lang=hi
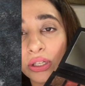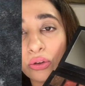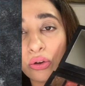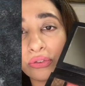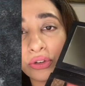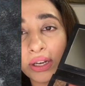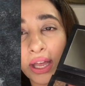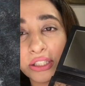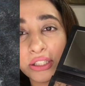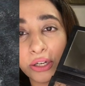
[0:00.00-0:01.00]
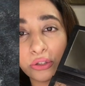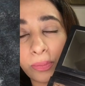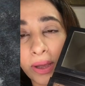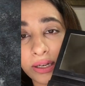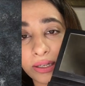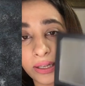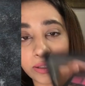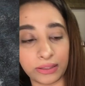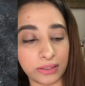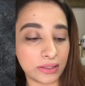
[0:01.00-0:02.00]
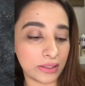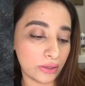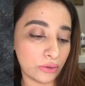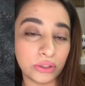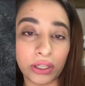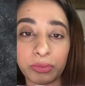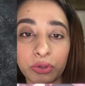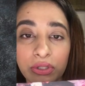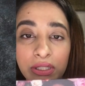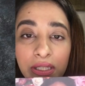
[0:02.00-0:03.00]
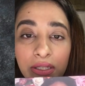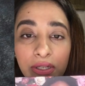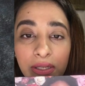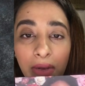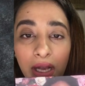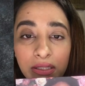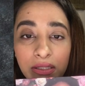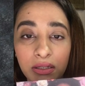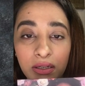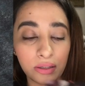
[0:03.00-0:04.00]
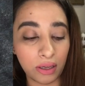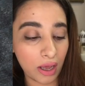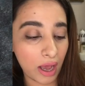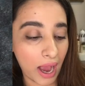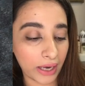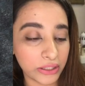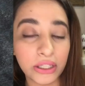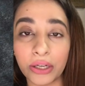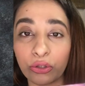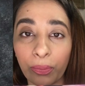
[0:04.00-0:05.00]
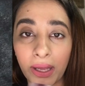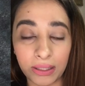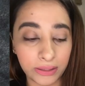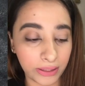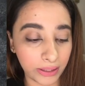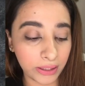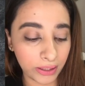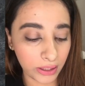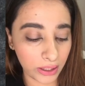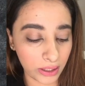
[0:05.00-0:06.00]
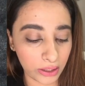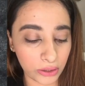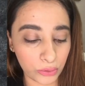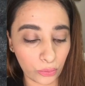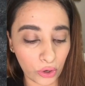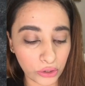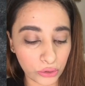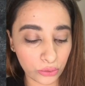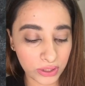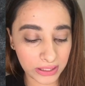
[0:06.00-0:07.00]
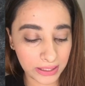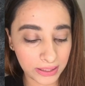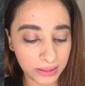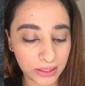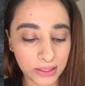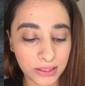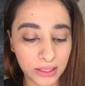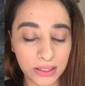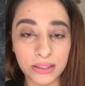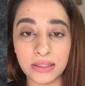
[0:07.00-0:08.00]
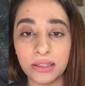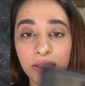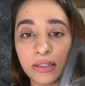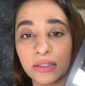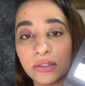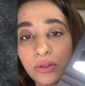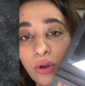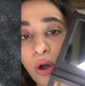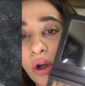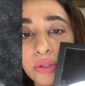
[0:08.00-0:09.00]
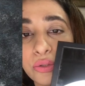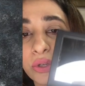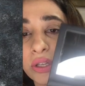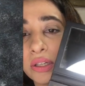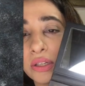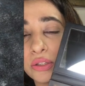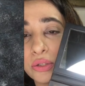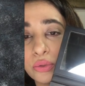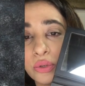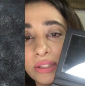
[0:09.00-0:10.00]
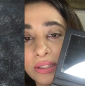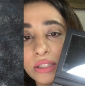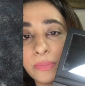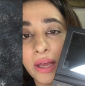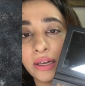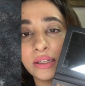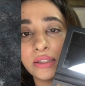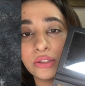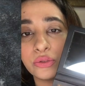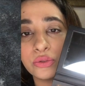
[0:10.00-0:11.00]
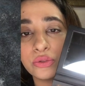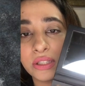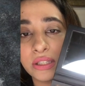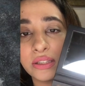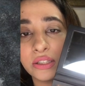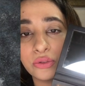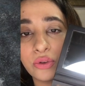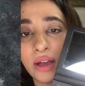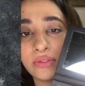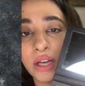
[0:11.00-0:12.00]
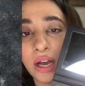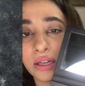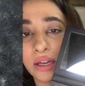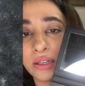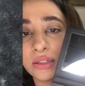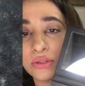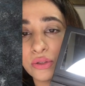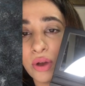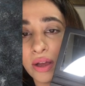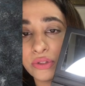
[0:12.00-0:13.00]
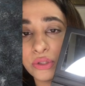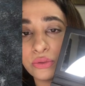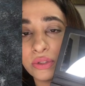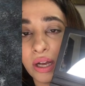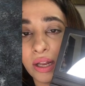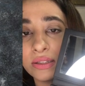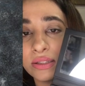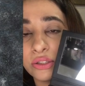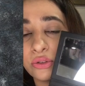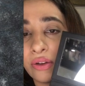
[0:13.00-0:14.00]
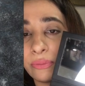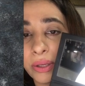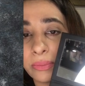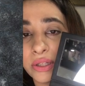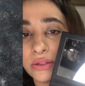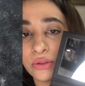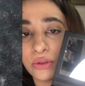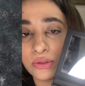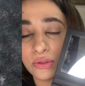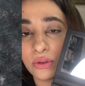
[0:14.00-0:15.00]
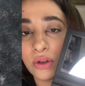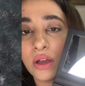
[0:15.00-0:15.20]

कैन गो फॉर एन आई शेडो पैलेट लाइक दिस ये हुडा ब्यूटी की रीमास्टर्ड आई शेडो पैलेट है वॉट यू सी इन दिस इज़ इट इज़ गॉड यू कैन यू इन दिस पैलेट यू सी दैट यू हैव डार्क कलर्स यू हैव न्यूड कलर्स एंड यू हैव पिगमेंट्स ऑल्सो